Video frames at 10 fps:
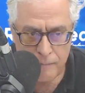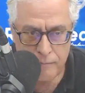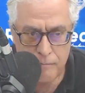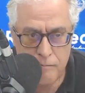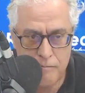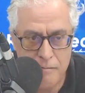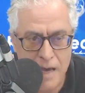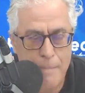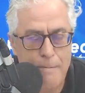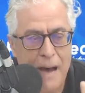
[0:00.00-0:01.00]

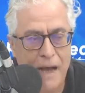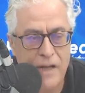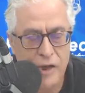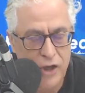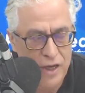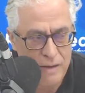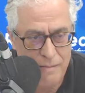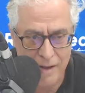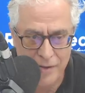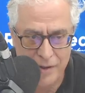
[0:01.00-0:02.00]
ما معنى
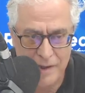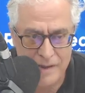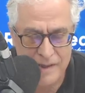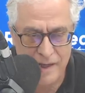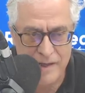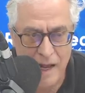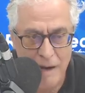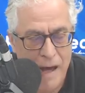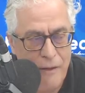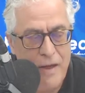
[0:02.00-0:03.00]
جريمة ضد الإنسانية
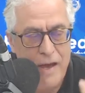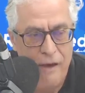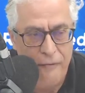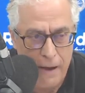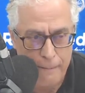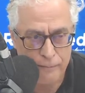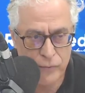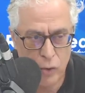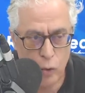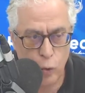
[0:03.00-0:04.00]
البعض لا يفهم
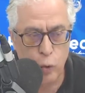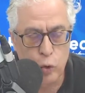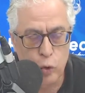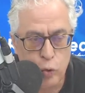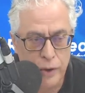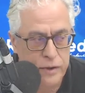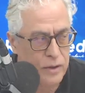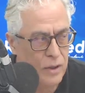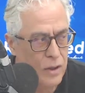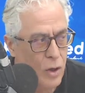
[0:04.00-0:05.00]
خطورة
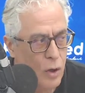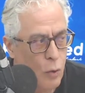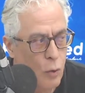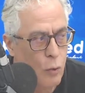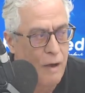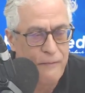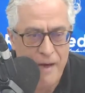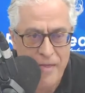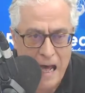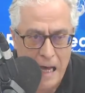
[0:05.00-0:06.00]

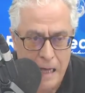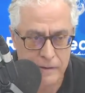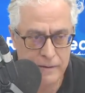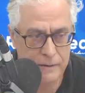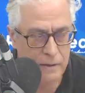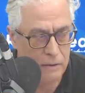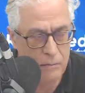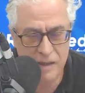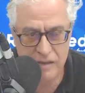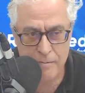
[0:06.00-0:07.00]
وفظاعة
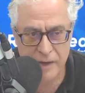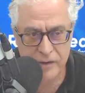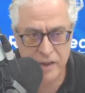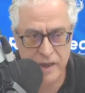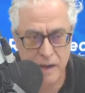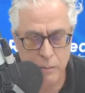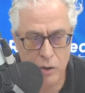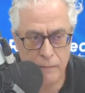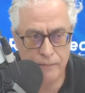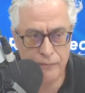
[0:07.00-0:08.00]
ما تم ارتكابه
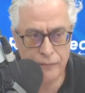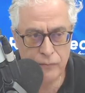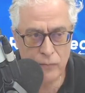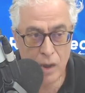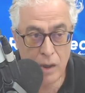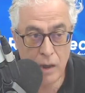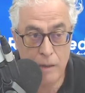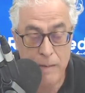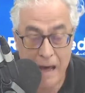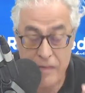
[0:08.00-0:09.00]

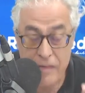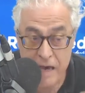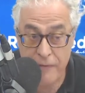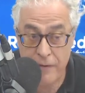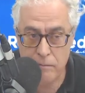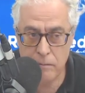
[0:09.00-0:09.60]
البعض لا يفهم